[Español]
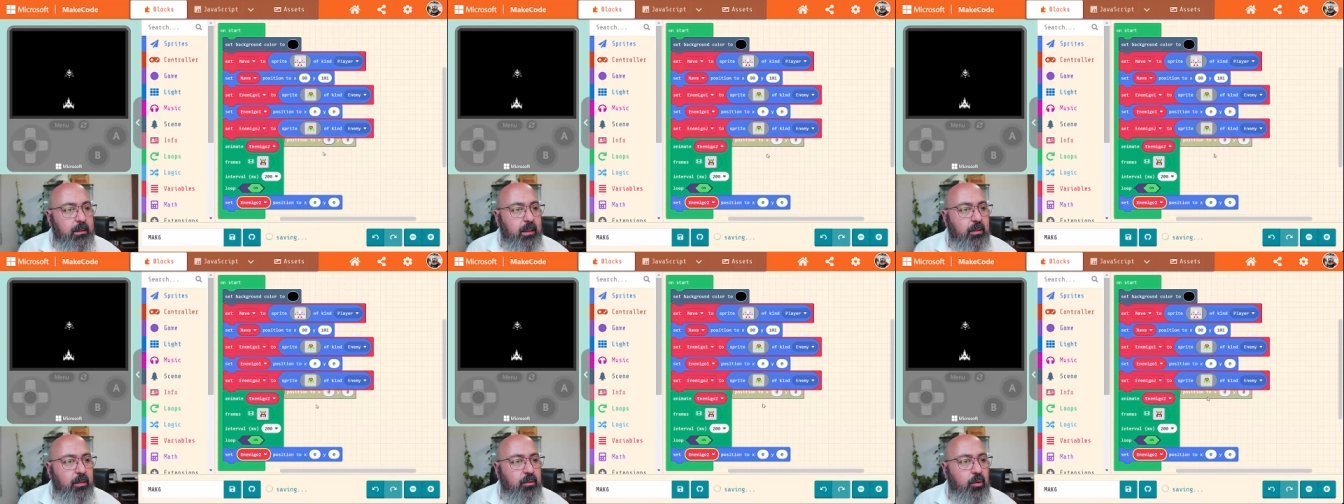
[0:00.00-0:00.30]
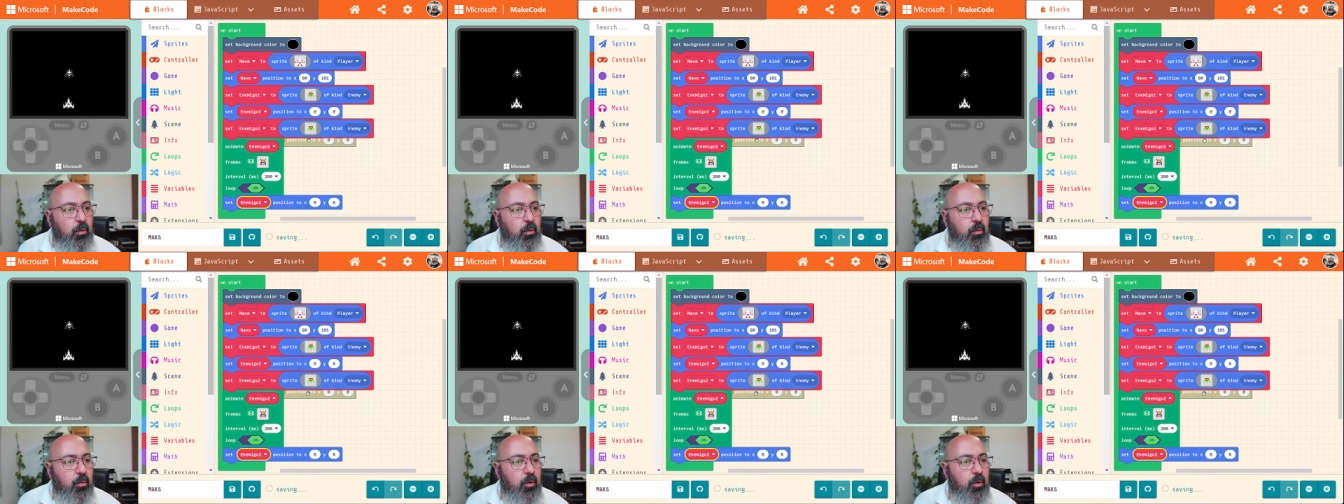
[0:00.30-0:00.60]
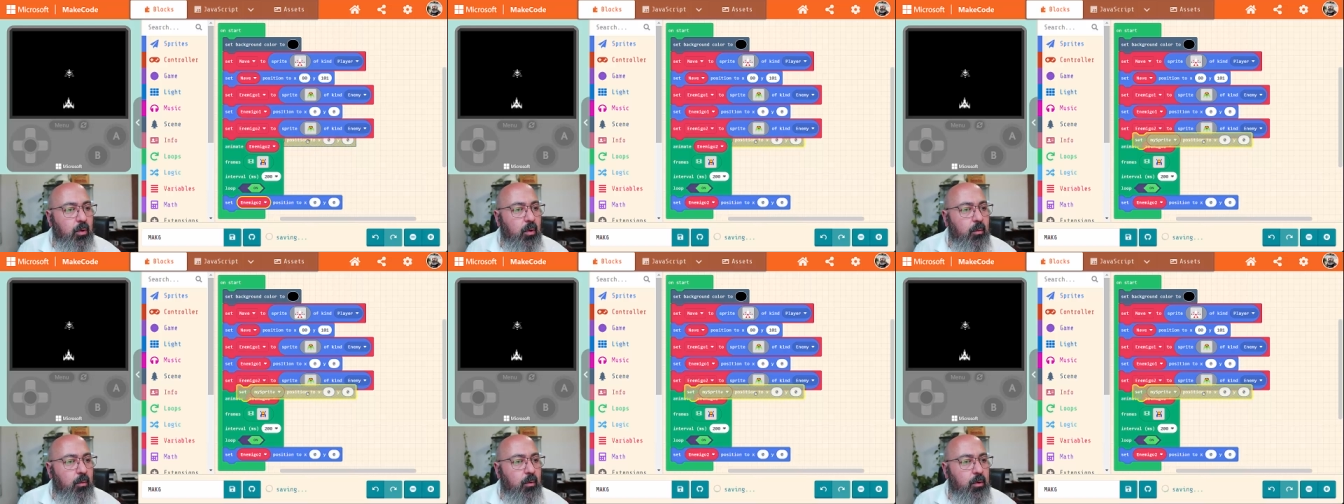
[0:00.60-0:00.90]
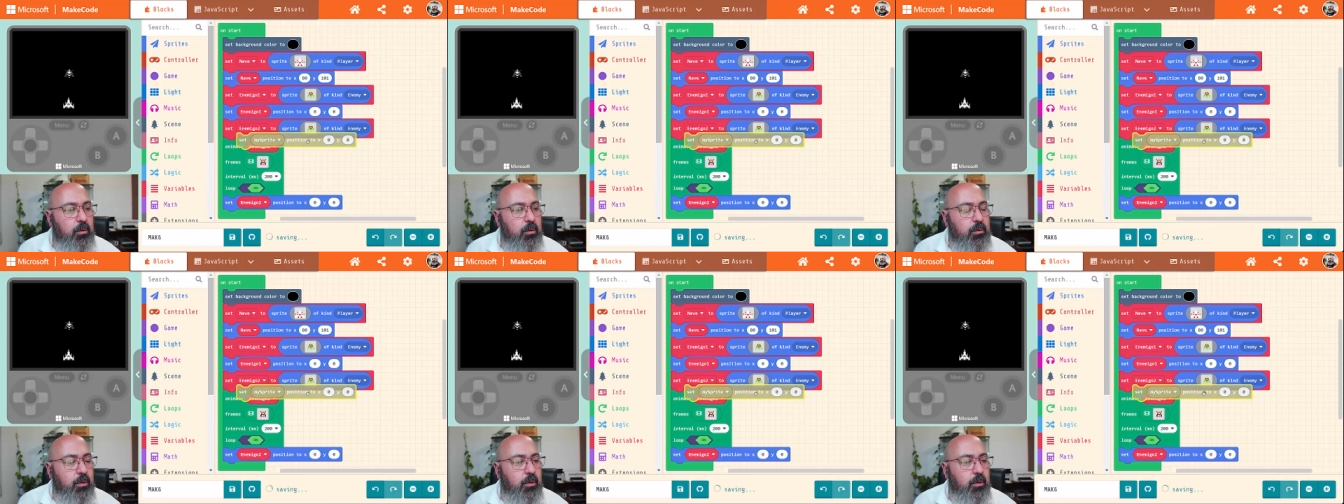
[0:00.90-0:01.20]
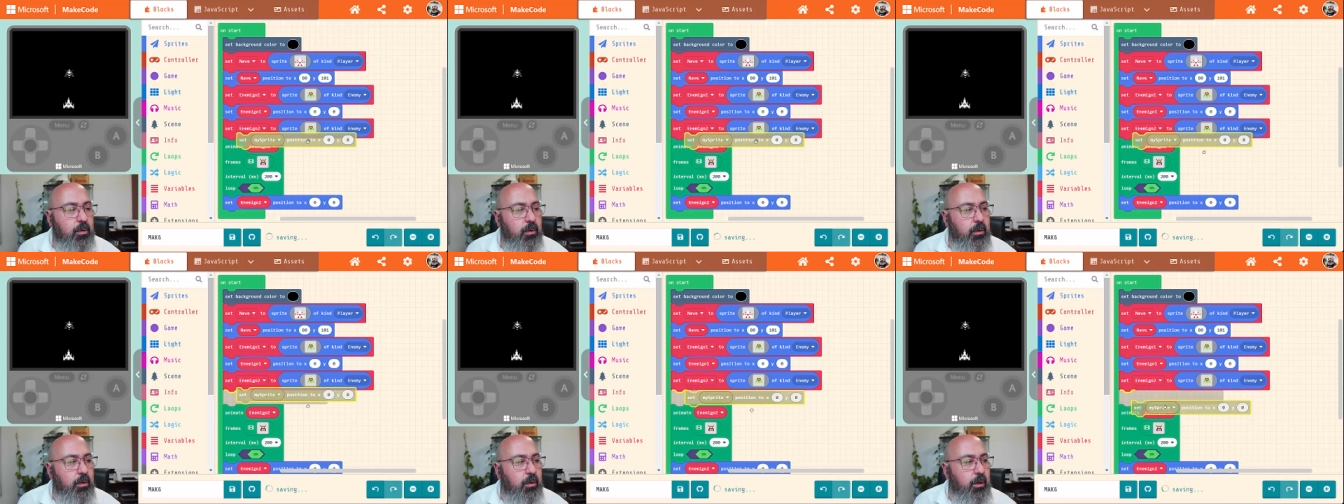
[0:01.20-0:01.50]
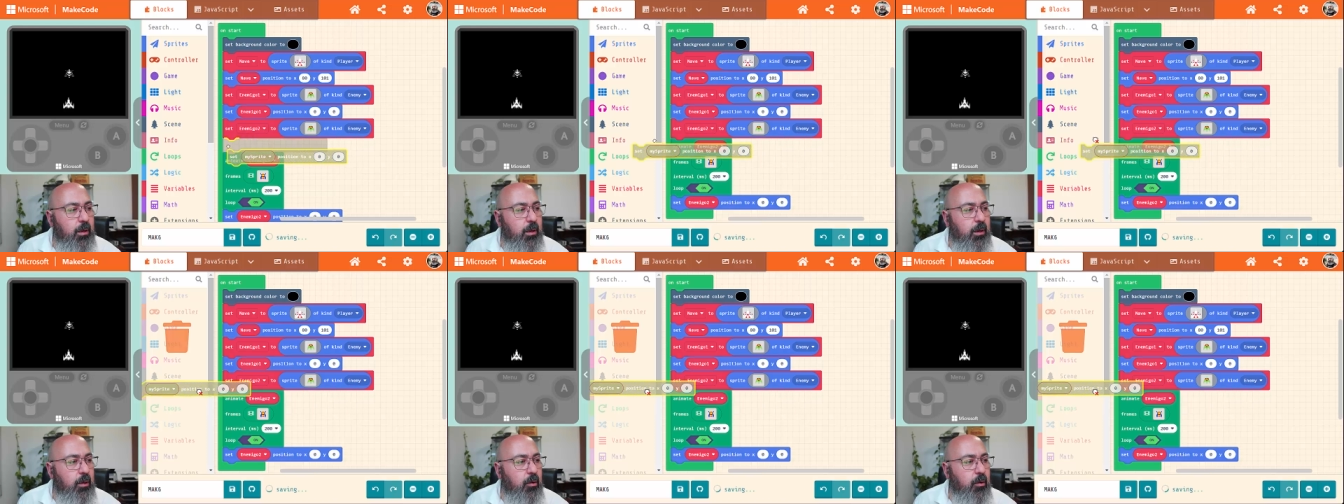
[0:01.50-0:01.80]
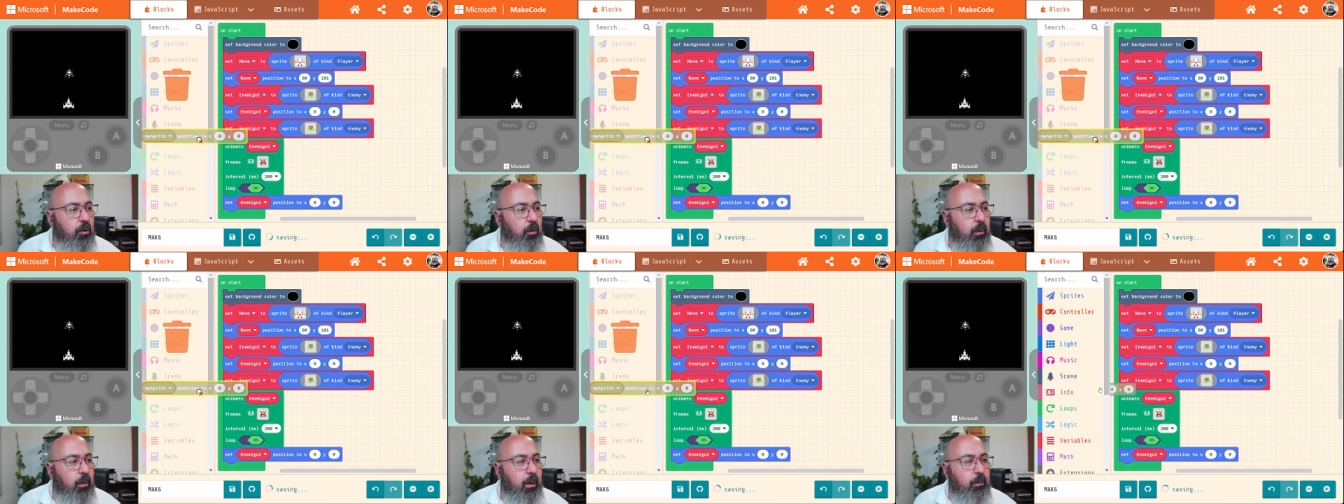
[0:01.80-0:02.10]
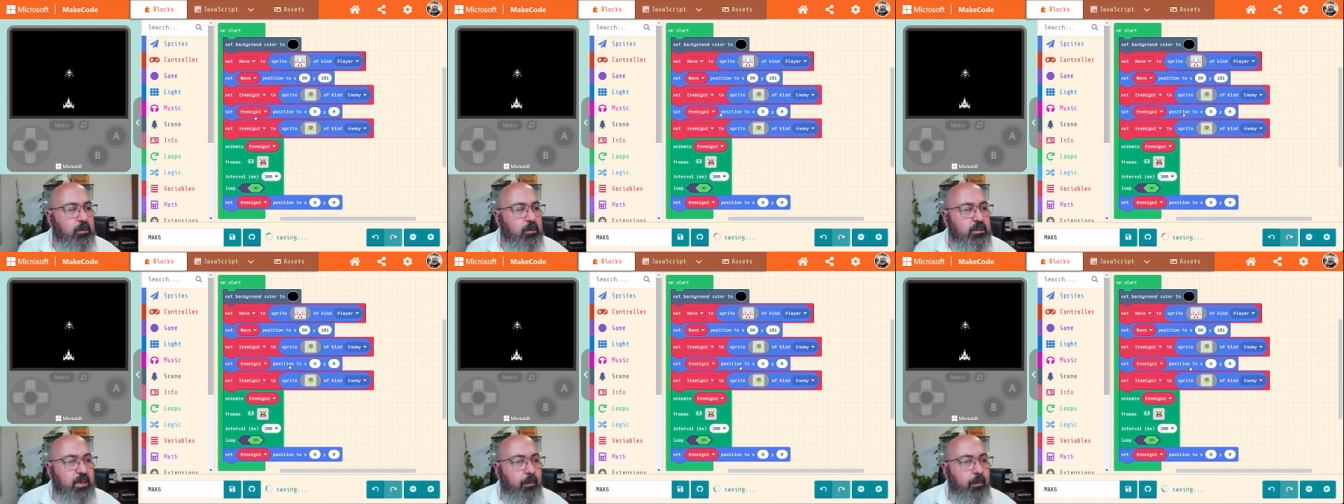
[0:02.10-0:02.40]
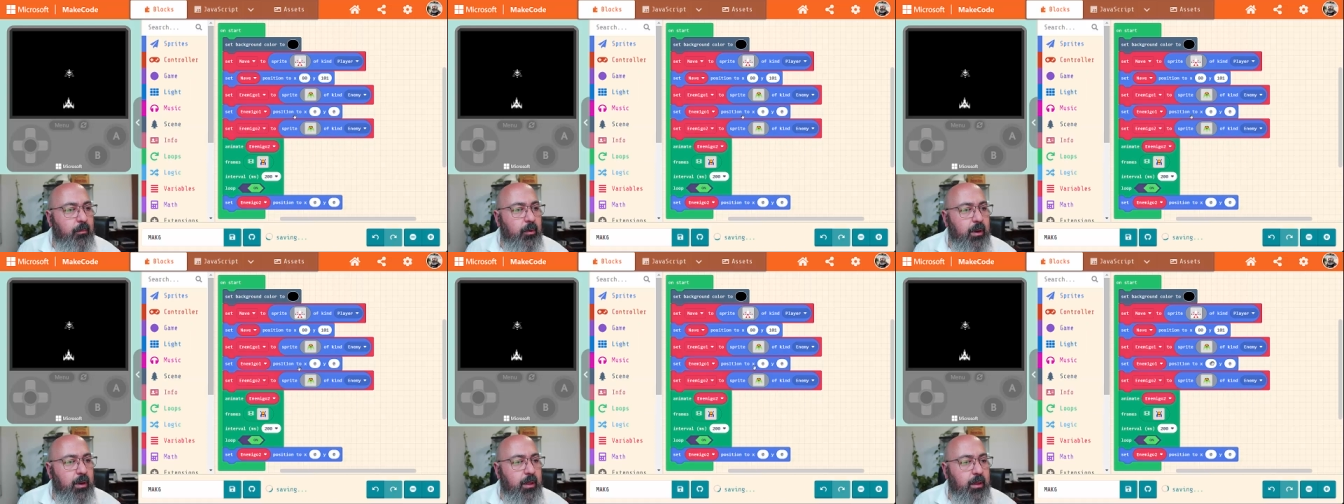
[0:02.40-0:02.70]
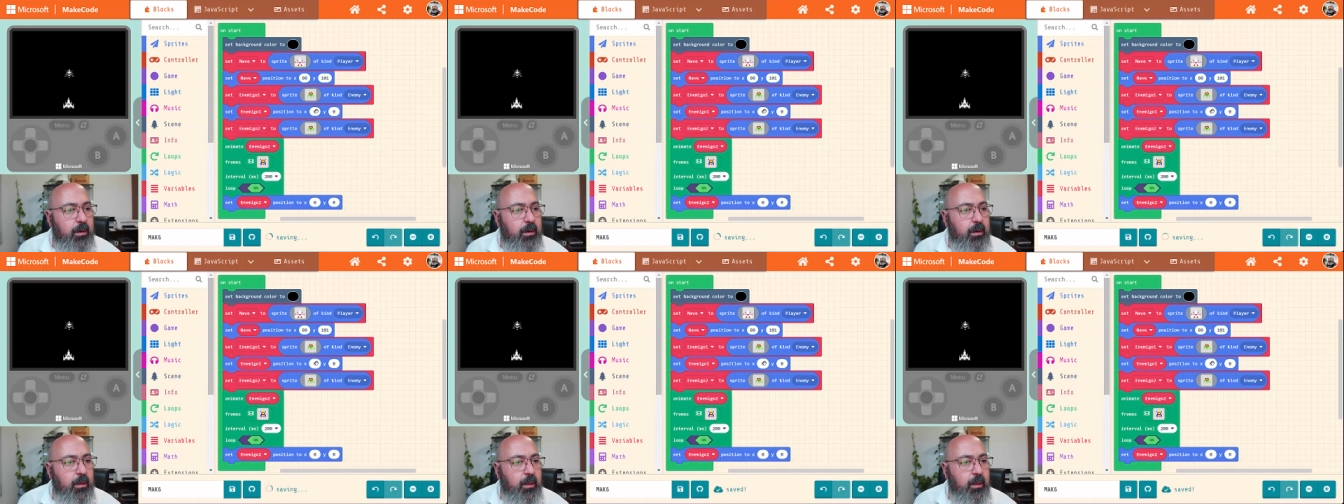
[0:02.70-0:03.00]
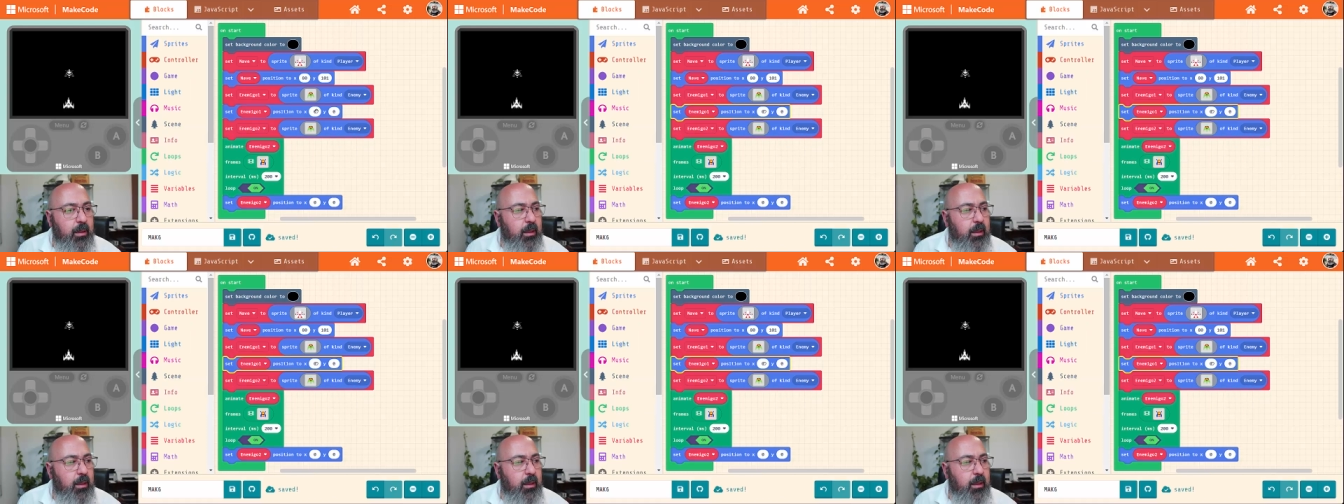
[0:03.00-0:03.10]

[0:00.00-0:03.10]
tanto uno como otro lo vamos a poner